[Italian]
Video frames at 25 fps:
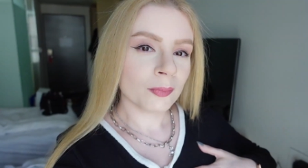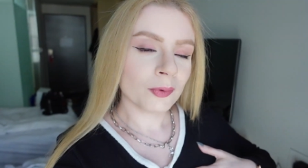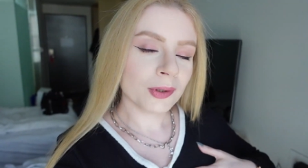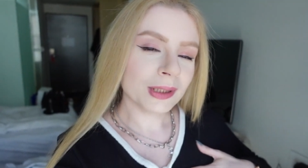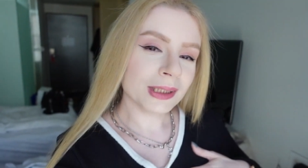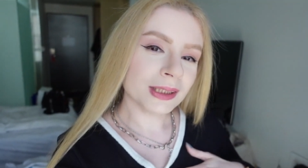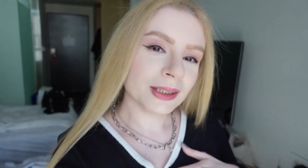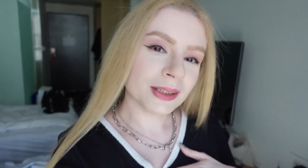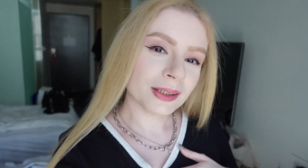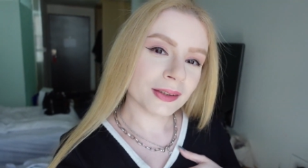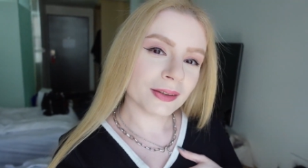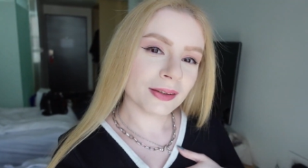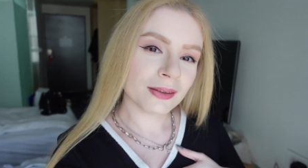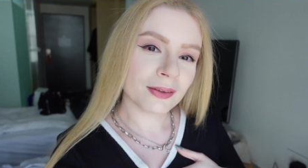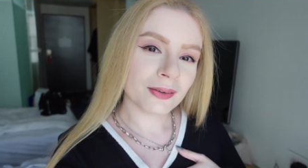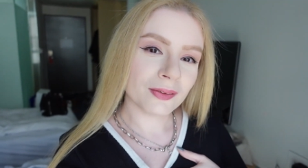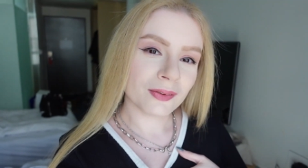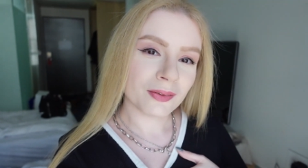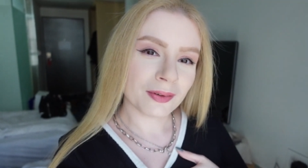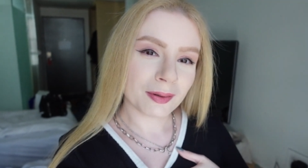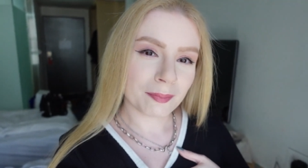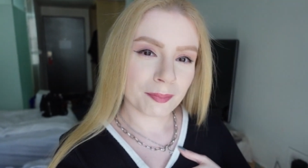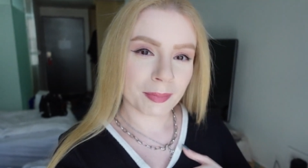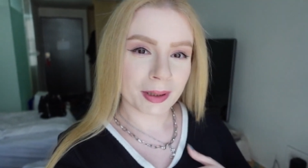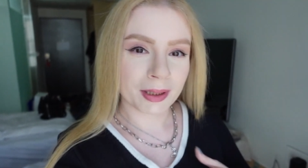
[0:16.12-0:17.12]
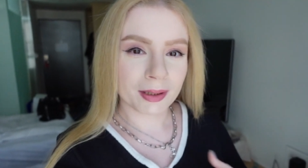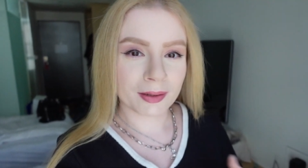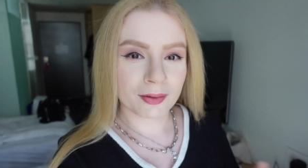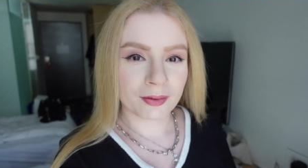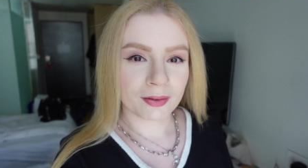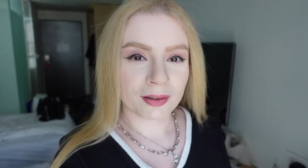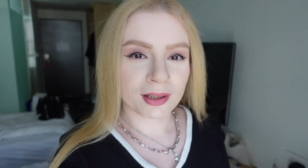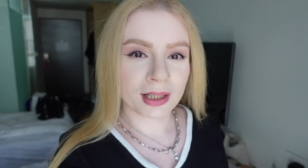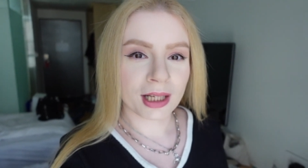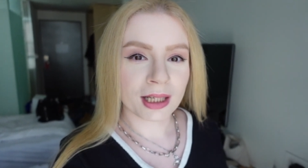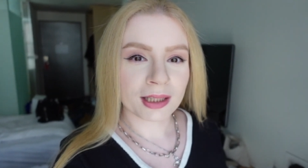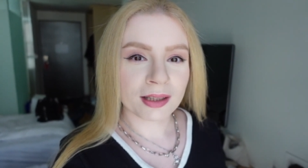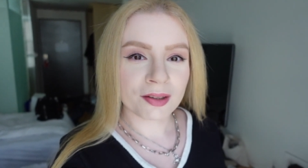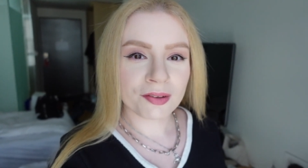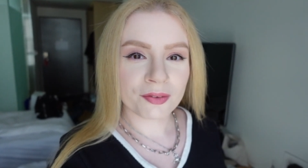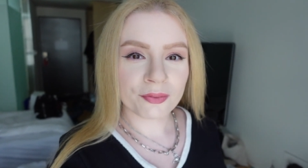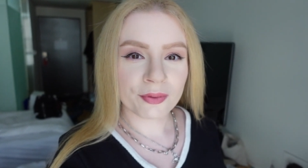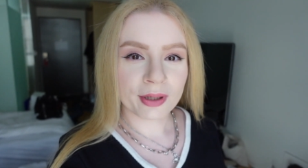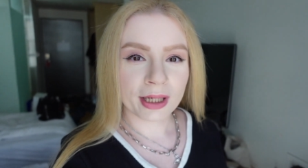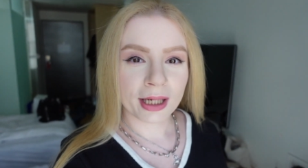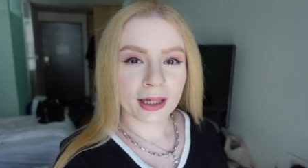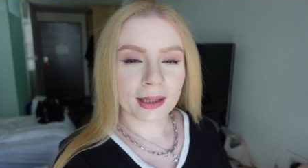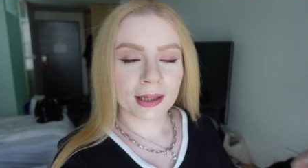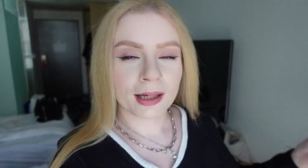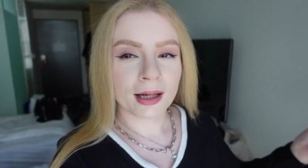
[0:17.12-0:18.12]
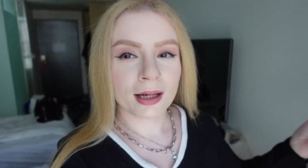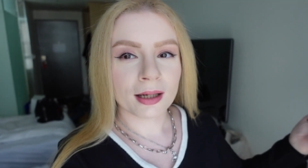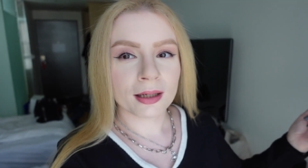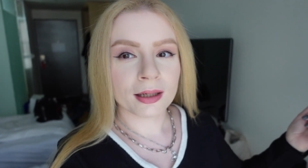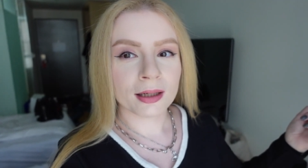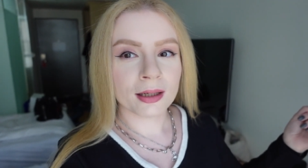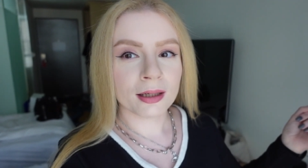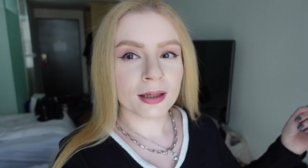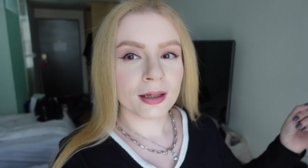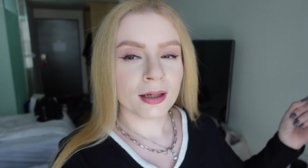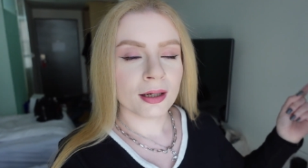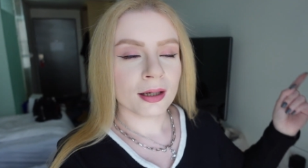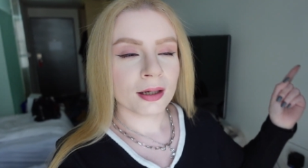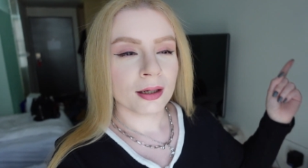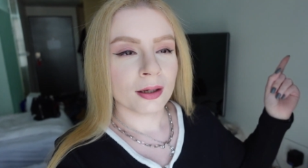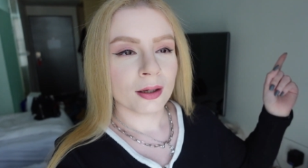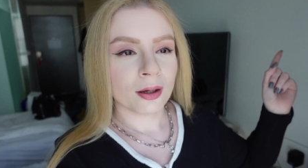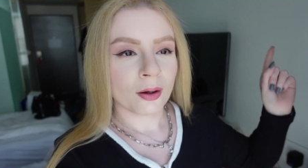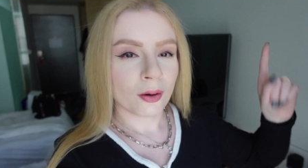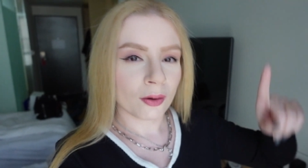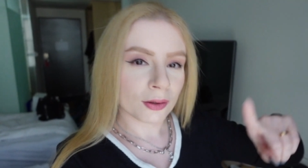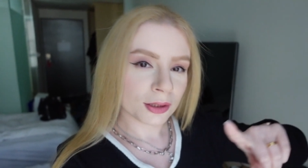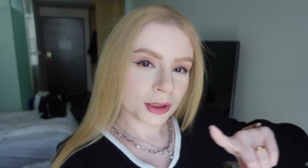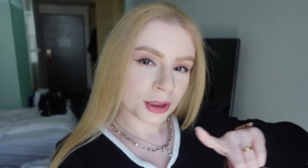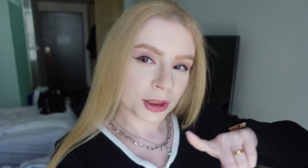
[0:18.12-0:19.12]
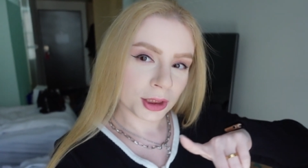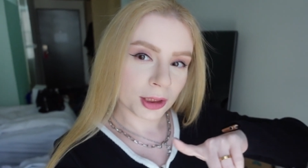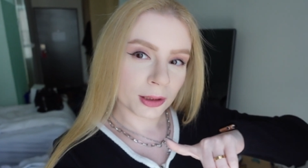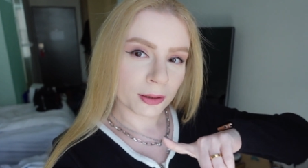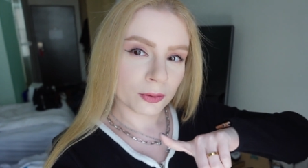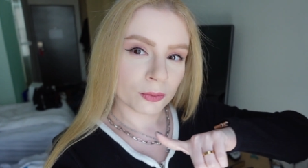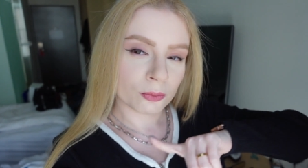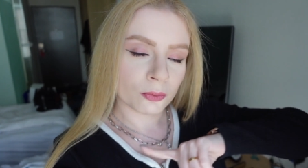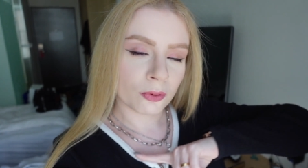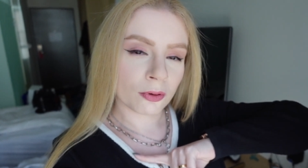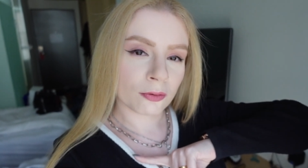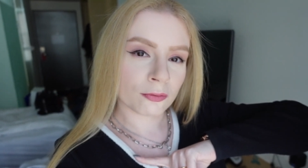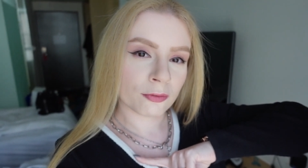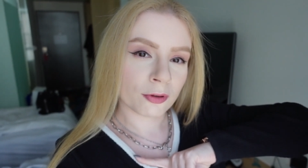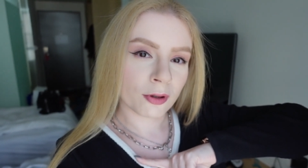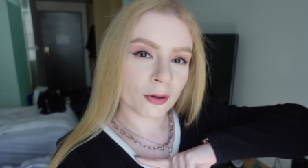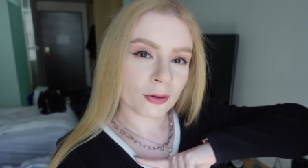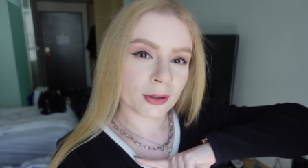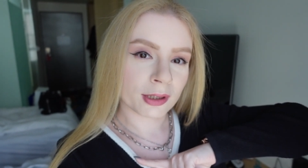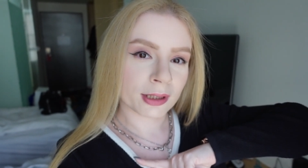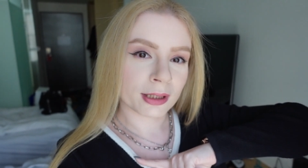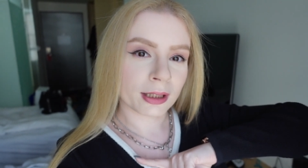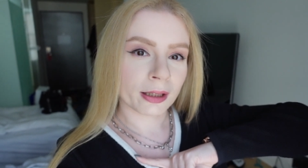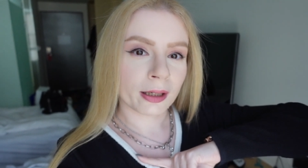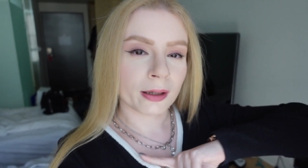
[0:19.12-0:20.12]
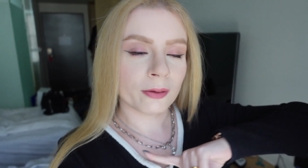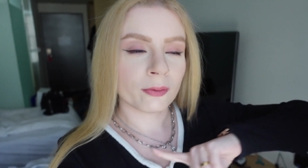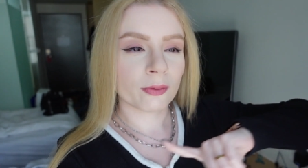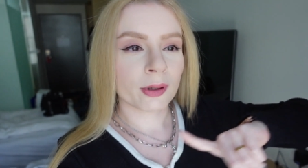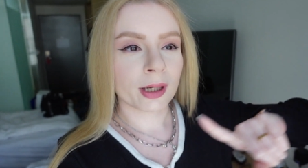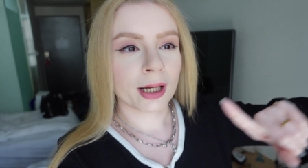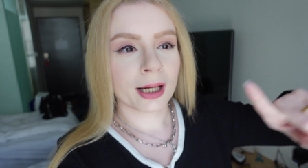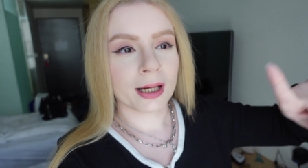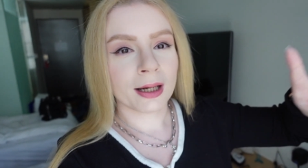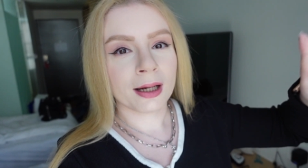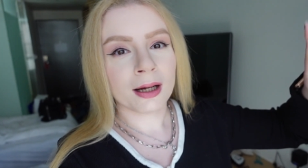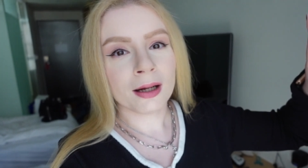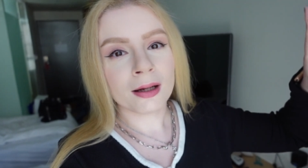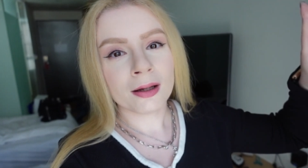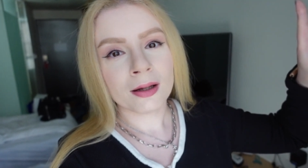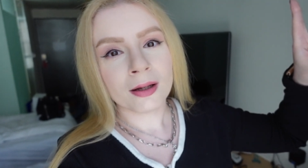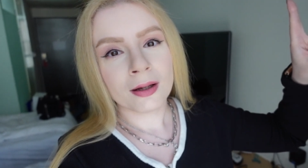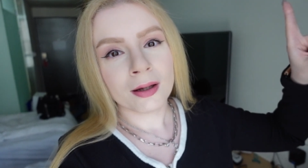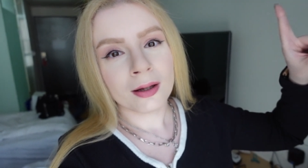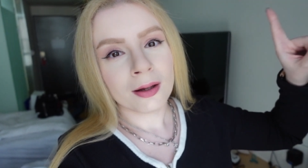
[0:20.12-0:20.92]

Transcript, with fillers: Buongiorno e bentornati sul canale. Oggi nuovo vlog dalla Corea.